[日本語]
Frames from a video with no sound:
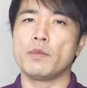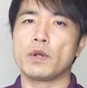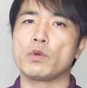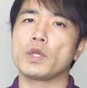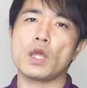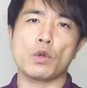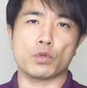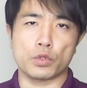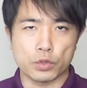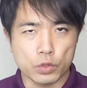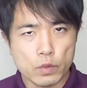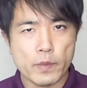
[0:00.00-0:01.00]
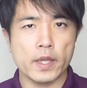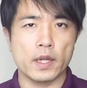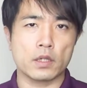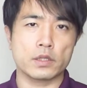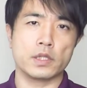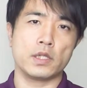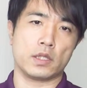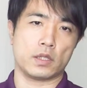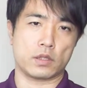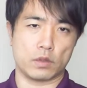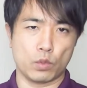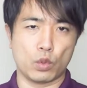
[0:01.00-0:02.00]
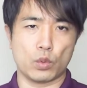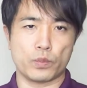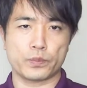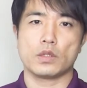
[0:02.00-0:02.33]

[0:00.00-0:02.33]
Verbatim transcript: まあ、これ結構有名な薬なんですけども、